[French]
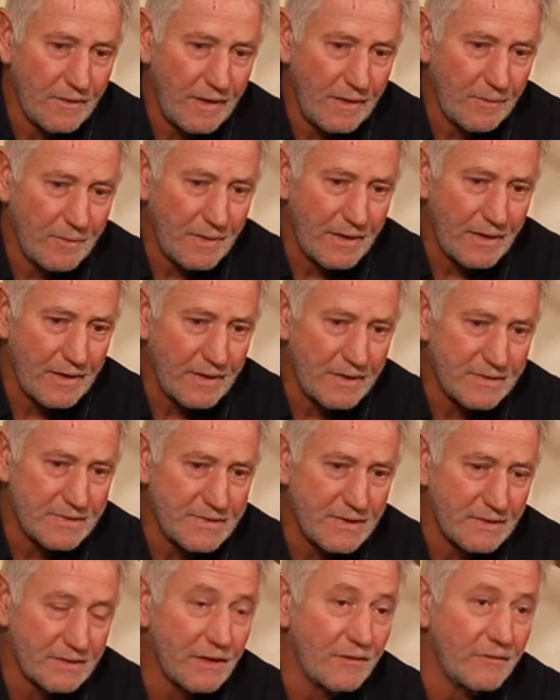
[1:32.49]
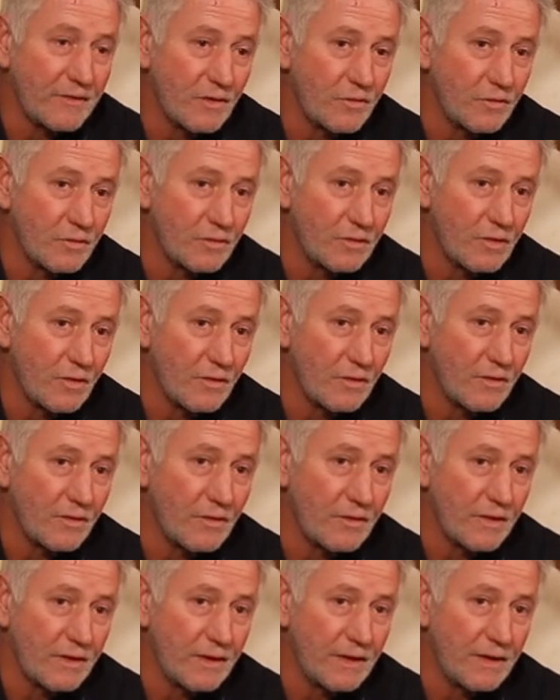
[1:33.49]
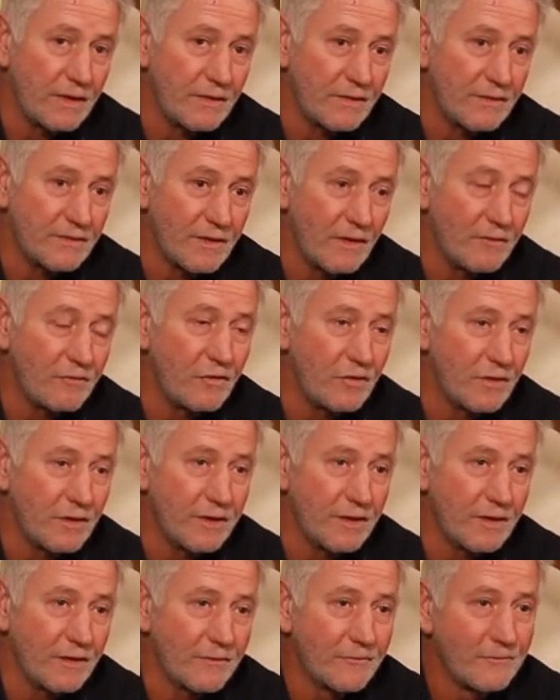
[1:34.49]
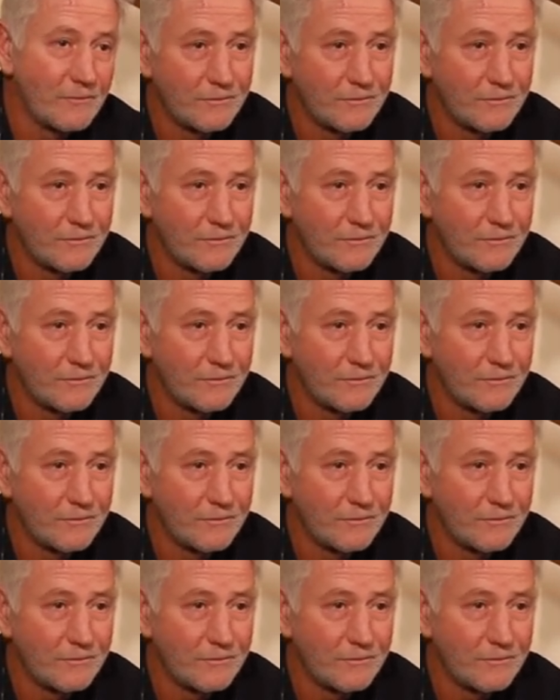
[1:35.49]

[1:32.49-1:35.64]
apparaissent à travers le temps et ce qu'elles veulent dire.